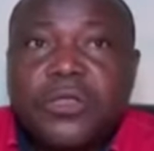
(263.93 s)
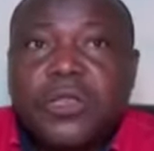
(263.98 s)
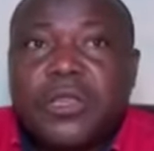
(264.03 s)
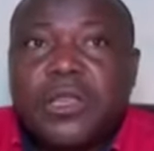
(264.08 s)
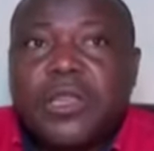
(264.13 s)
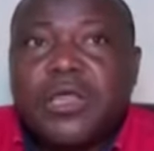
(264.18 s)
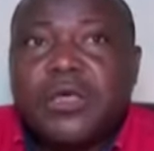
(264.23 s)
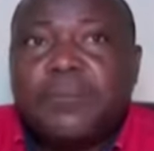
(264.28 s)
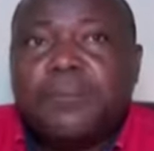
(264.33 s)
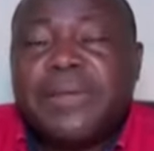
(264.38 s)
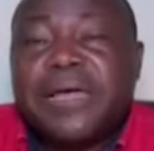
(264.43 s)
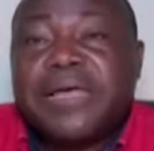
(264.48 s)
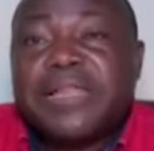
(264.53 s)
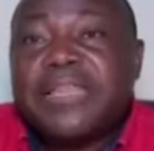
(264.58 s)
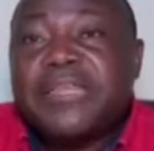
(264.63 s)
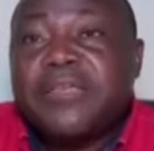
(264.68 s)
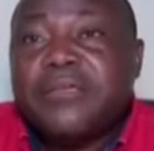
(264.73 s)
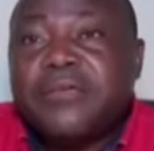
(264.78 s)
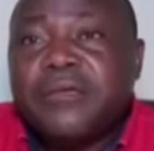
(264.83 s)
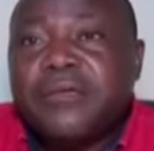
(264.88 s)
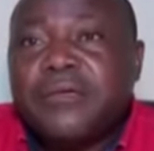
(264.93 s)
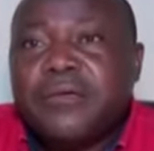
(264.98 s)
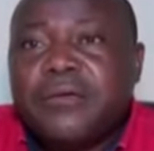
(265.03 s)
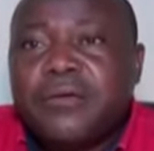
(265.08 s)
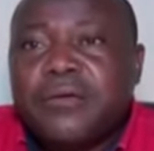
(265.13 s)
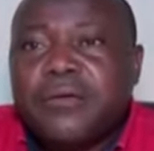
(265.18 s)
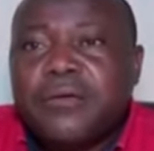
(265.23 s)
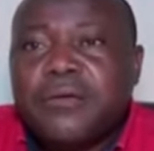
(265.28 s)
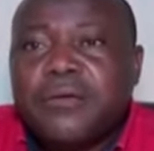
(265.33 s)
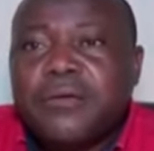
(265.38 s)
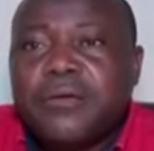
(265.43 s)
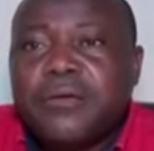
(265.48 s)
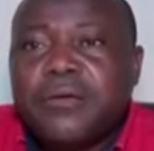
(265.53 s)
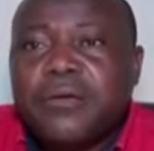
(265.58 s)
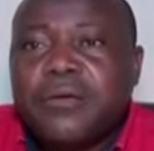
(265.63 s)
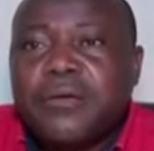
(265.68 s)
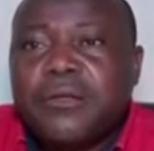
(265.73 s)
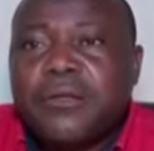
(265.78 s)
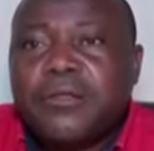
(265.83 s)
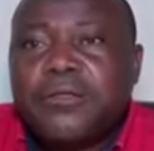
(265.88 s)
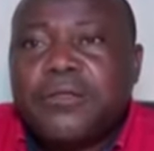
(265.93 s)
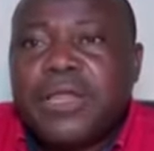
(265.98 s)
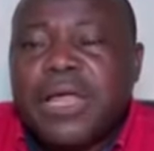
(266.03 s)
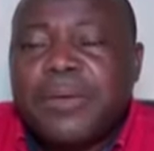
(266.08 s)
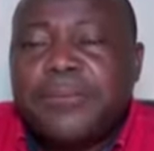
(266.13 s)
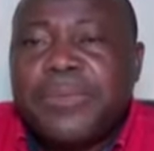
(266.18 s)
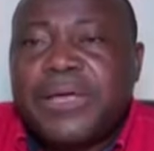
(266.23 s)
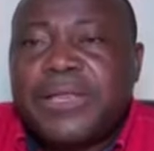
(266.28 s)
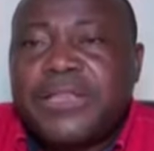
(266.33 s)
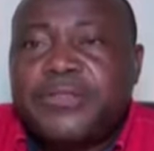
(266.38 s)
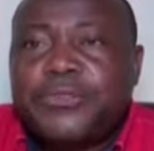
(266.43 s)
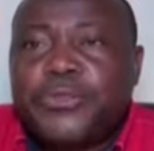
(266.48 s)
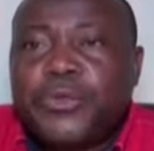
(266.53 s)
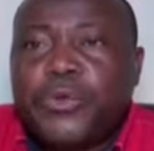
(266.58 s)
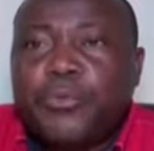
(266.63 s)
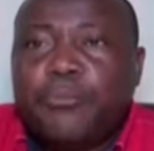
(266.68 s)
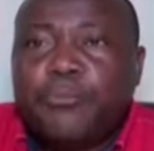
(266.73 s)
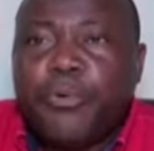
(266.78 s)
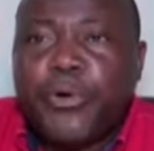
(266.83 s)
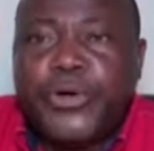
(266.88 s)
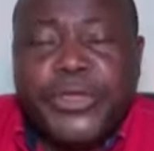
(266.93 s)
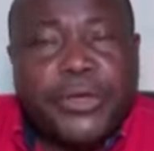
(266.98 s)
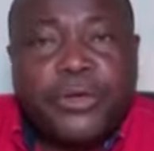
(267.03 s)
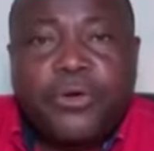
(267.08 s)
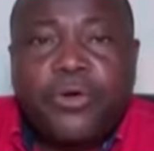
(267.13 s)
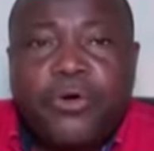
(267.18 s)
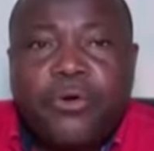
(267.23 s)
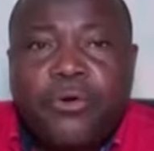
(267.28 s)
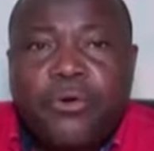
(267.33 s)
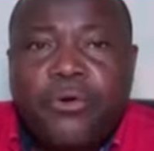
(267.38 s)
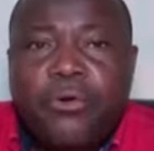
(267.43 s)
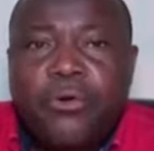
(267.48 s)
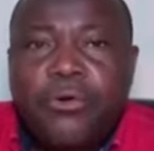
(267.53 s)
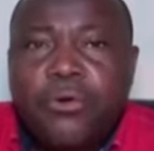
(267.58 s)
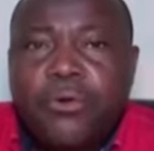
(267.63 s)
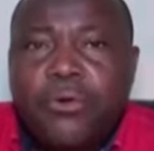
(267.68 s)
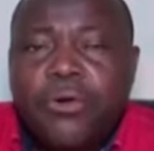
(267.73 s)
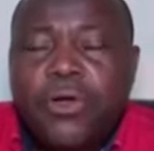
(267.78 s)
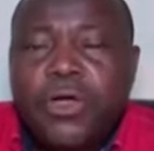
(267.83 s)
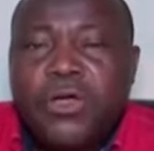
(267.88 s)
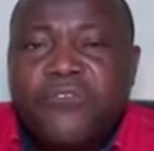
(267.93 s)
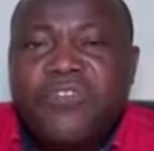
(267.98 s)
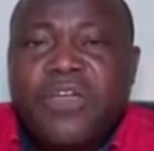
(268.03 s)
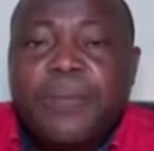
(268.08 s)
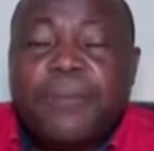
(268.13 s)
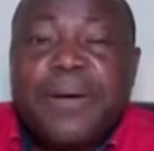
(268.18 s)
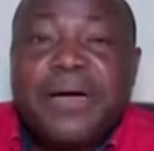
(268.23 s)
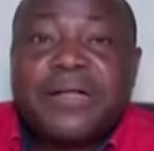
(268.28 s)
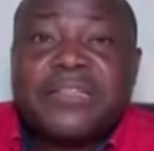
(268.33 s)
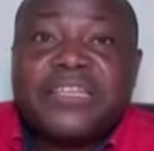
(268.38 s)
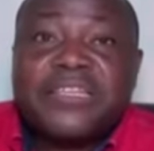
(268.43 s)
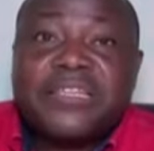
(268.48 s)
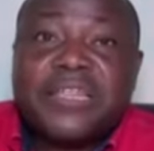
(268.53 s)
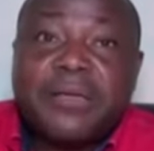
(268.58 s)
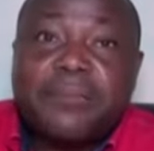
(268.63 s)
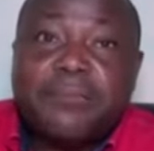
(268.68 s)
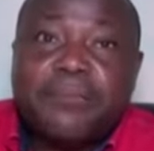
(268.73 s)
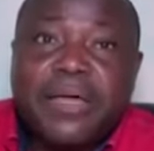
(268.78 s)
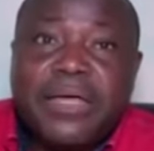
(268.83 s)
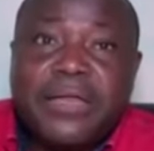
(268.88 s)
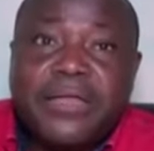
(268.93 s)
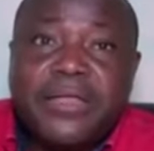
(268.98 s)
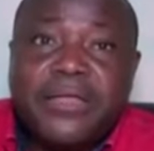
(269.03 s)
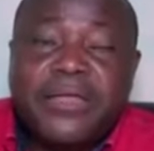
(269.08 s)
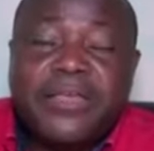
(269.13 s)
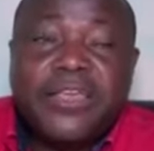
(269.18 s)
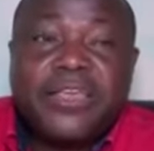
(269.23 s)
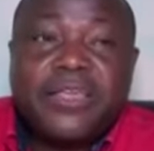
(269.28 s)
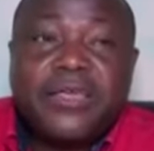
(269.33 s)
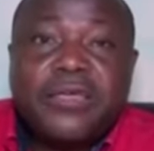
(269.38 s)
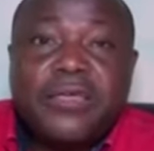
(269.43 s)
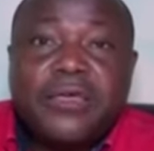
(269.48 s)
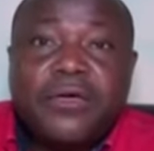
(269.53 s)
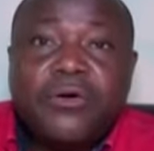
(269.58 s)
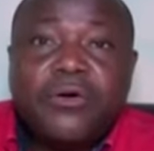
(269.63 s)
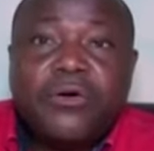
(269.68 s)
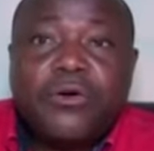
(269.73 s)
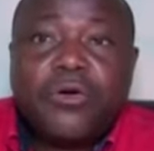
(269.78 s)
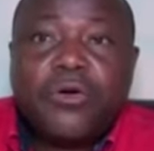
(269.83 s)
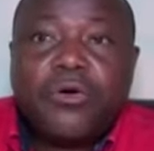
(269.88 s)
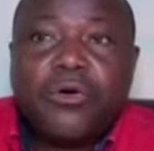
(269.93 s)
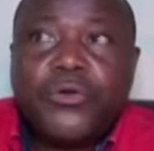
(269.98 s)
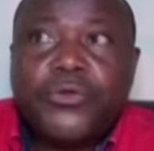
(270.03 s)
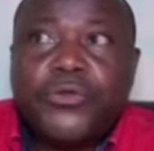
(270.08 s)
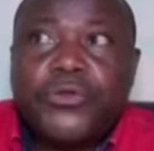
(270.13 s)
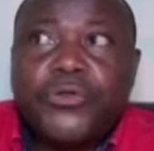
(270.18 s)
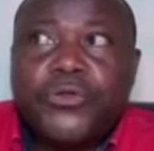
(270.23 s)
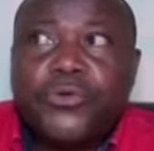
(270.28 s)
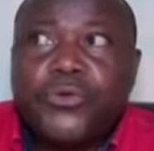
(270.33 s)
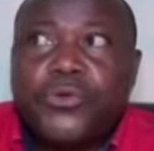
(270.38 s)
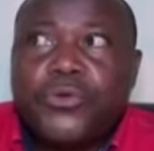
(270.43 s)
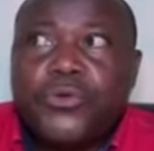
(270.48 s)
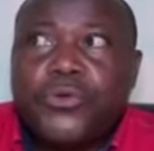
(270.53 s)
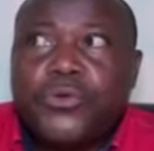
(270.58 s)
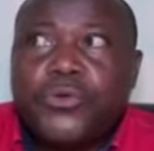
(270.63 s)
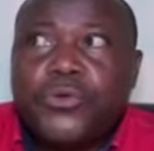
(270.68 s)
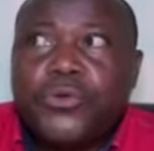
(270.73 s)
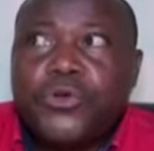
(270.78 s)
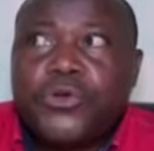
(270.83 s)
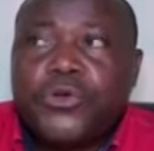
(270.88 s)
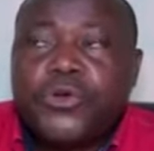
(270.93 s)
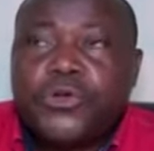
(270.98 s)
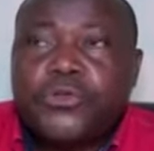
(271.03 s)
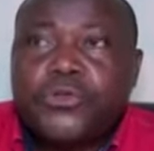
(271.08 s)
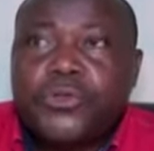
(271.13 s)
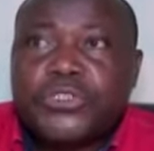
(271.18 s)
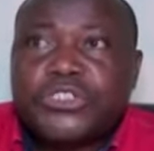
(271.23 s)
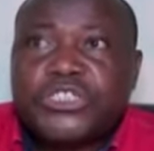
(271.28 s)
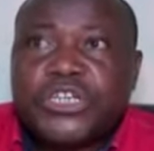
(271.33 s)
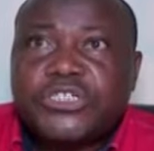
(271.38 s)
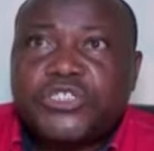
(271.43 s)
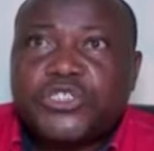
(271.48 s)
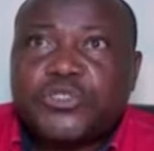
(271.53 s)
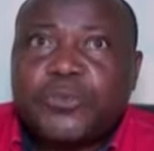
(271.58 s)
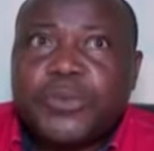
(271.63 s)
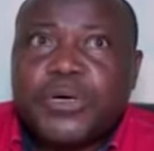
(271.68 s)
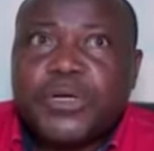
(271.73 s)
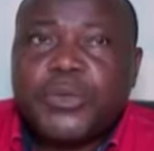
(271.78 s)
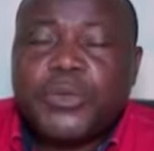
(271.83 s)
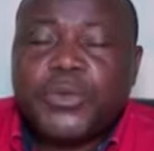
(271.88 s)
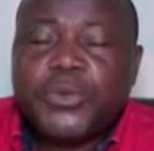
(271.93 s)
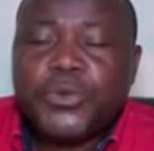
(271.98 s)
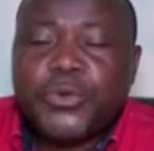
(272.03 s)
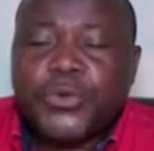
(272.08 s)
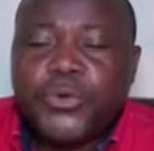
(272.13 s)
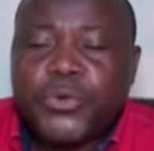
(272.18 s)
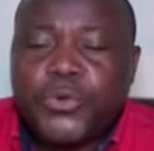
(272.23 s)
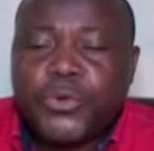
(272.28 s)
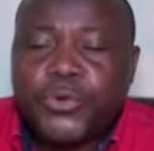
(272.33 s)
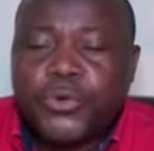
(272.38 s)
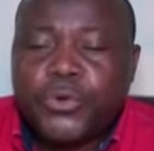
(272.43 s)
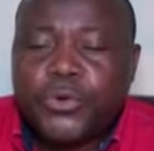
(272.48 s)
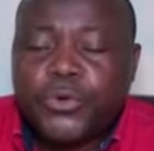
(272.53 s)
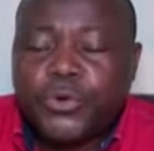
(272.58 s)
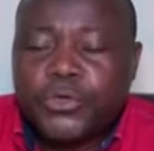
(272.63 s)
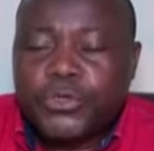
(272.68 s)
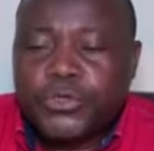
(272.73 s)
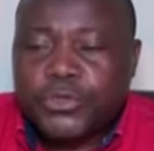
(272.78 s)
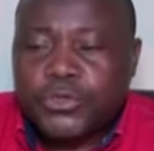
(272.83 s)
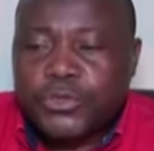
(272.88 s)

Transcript: Les mairies, la mairie de Boycon fait partie des mairies qui ont connu des changements de...